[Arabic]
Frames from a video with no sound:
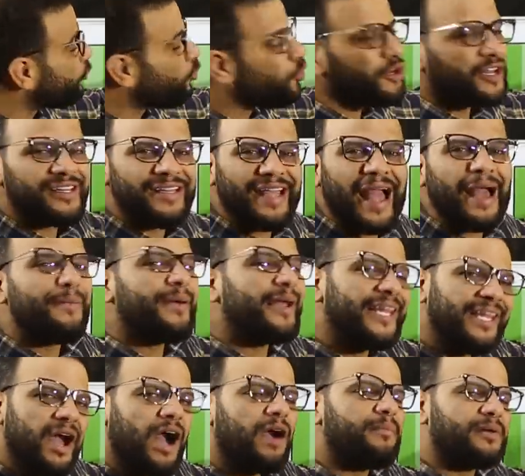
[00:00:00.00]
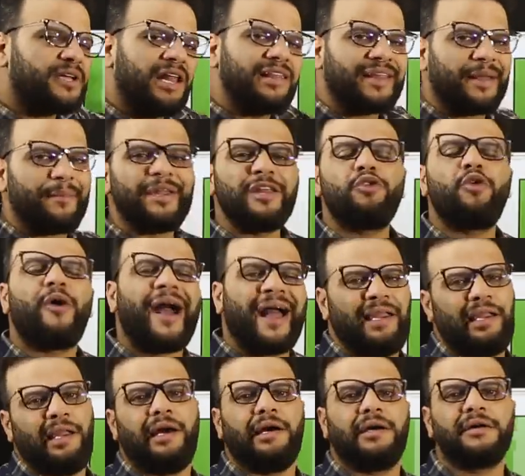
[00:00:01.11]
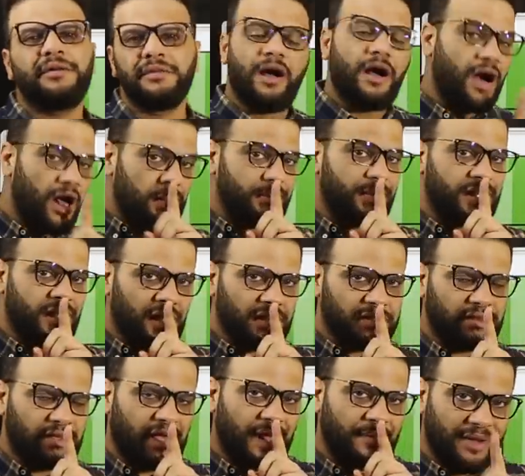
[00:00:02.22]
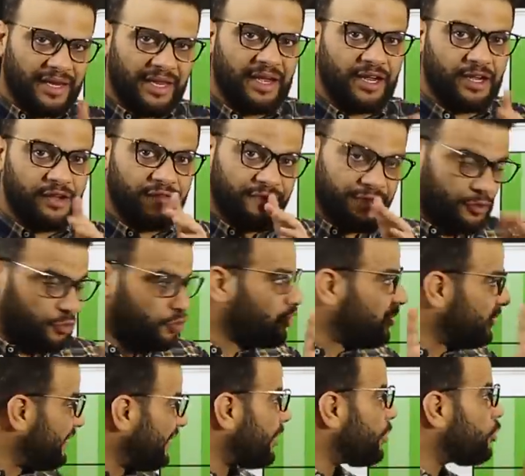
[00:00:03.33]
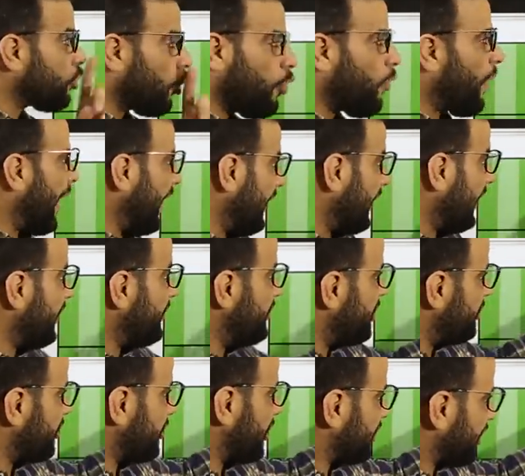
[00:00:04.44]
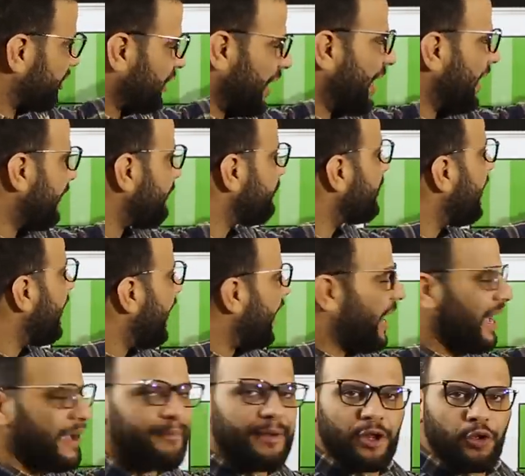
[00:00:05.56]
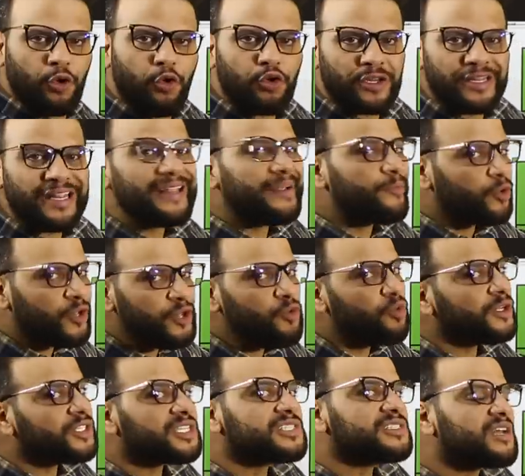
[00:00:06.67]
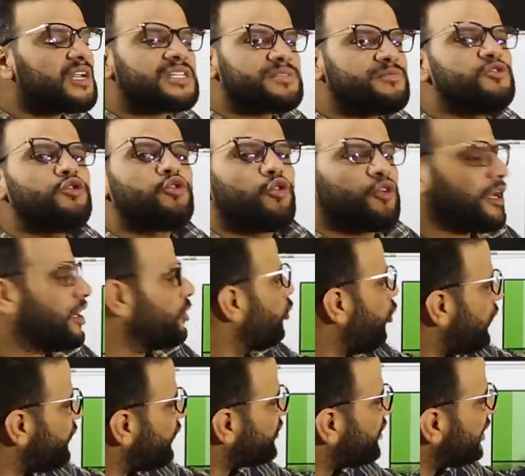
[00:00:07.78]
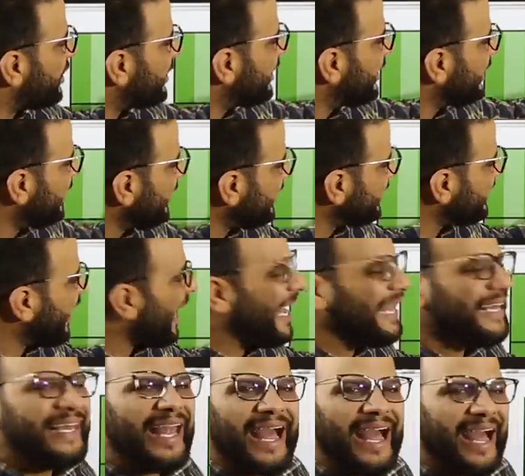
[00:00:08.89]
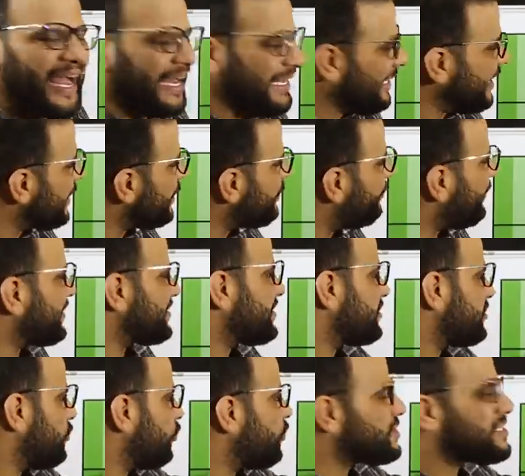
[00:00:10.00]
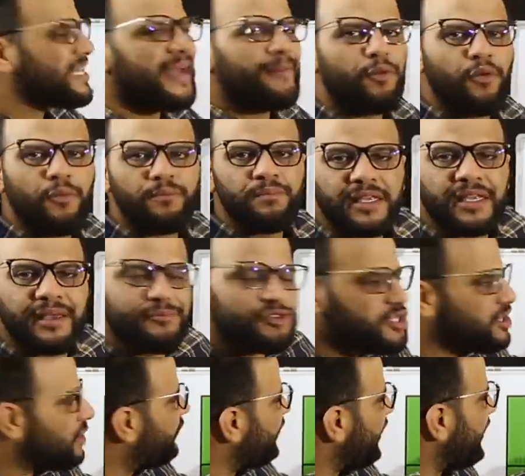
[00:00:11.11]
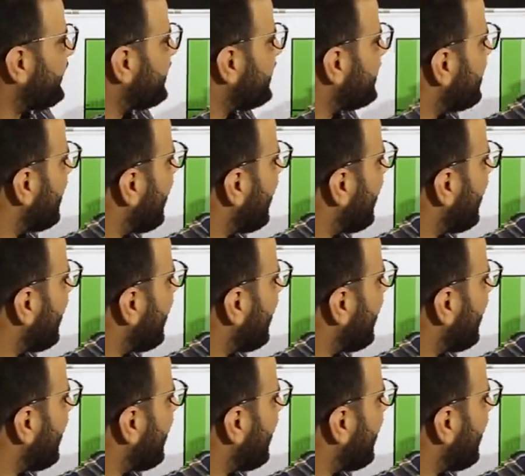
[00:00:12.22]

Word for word: الكوره دي عمل ايه اكبر غلطه عملها ان هو حلق اكبر غلطه عملها في الكوره دي ان هو حلق كان يقدر يضغط على حامل الكوره نادي ابو قير ويقدر يستخلص منه الكوره لكن هو فضل يحلق عليه بس وسابه يمشي في الحته دي